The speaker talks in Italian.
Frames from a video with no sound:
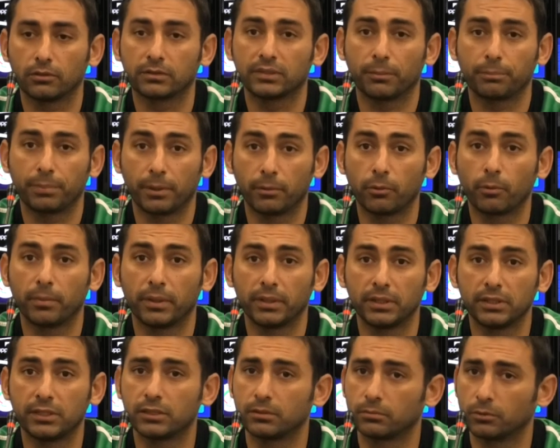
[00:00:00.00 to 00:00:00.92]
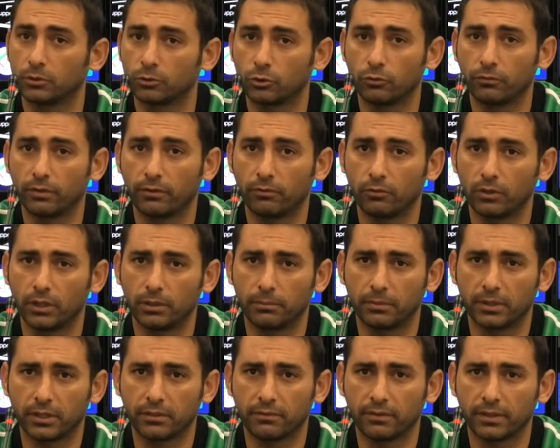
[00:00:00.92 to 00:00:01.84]
sappiamo benissimo dove
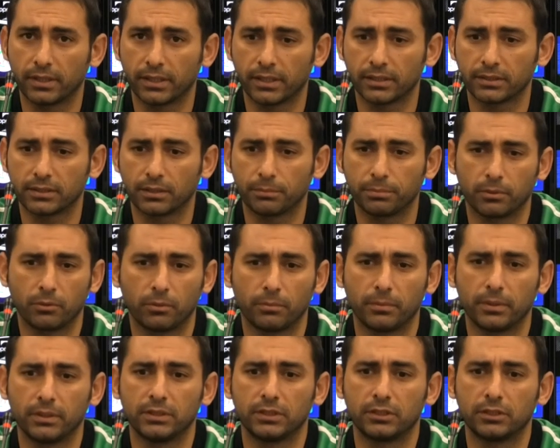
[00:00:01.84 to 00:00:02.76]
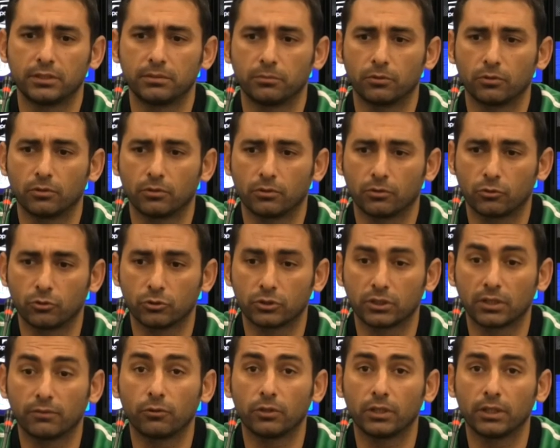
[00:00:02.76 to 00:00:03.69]
vogliamo arrivare, sappiamo benissimo
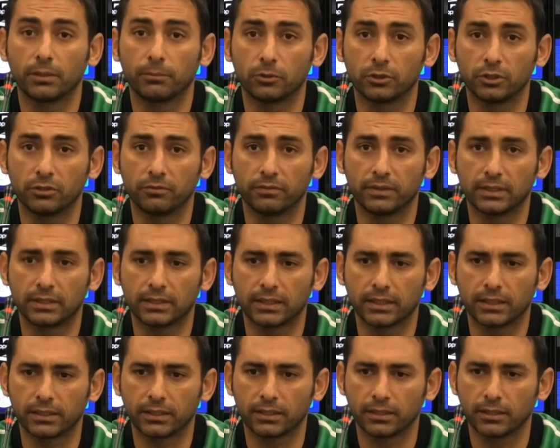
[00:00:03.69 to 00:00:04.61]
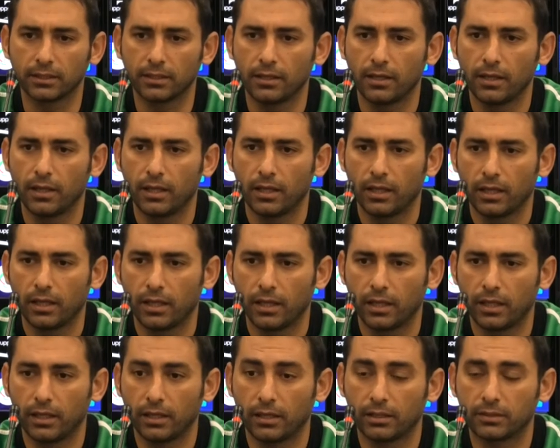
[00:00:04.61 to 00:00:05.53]
cosa vogliamo diventare
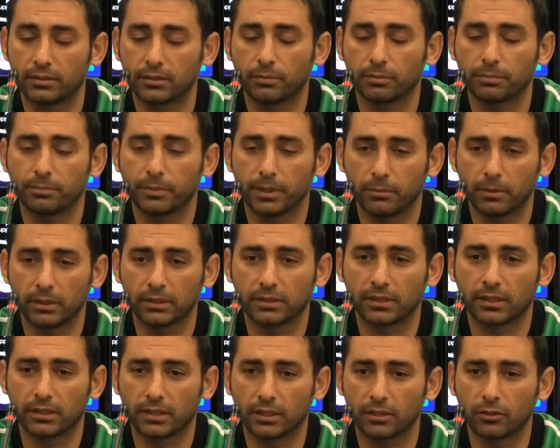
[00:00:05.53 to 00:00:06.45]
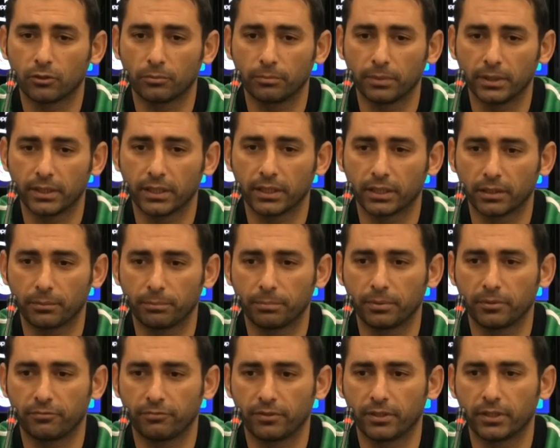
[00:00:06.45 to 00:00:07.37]
e sappiamo altrettanto bene che
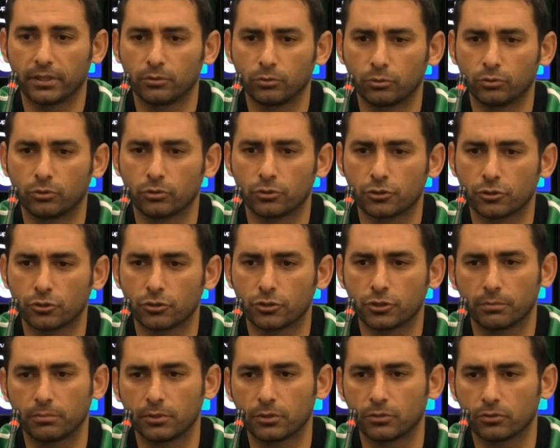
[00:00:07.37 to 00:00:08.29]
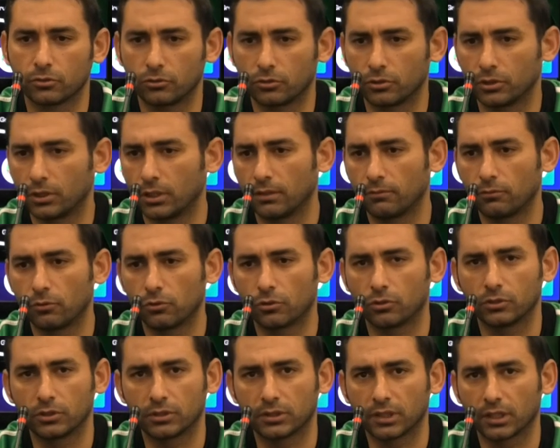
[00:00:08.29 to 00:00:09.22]
per fare tutto ciò c'è bisogno di
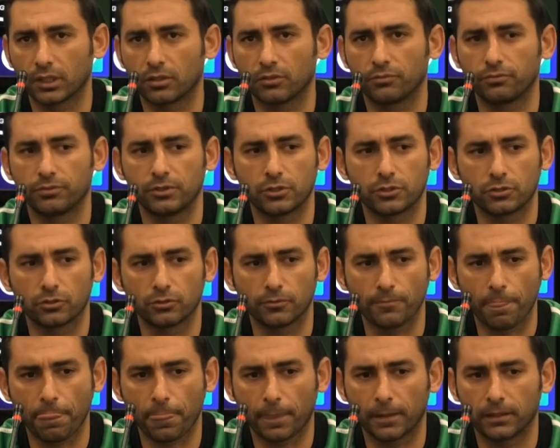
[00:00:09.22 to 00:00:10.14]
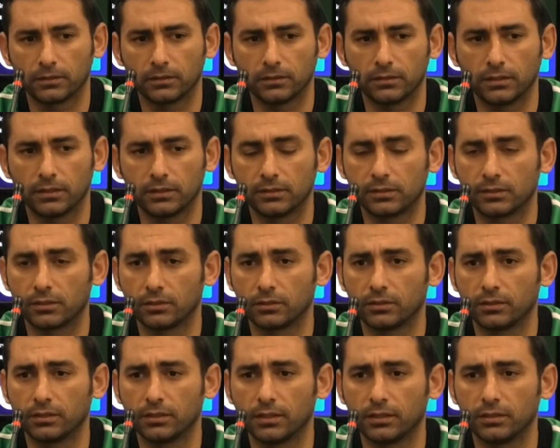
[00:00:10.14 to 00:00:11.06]
lavoro, di sacrificio, di,
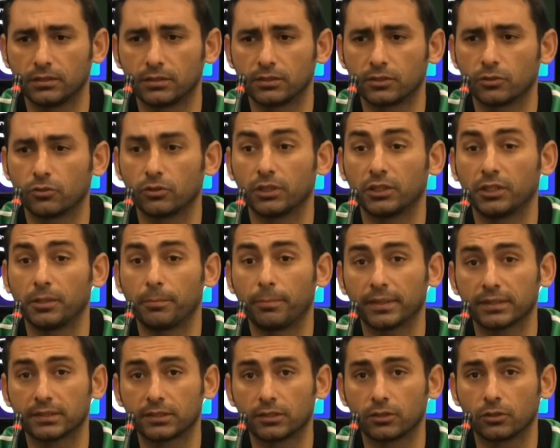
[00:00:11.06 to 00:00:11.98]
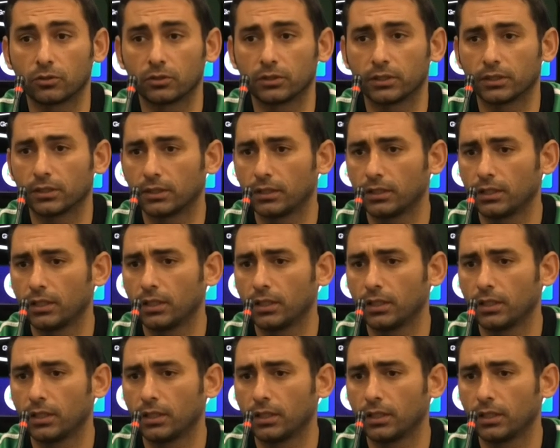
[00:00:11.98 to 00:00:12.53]
dedizione, di passione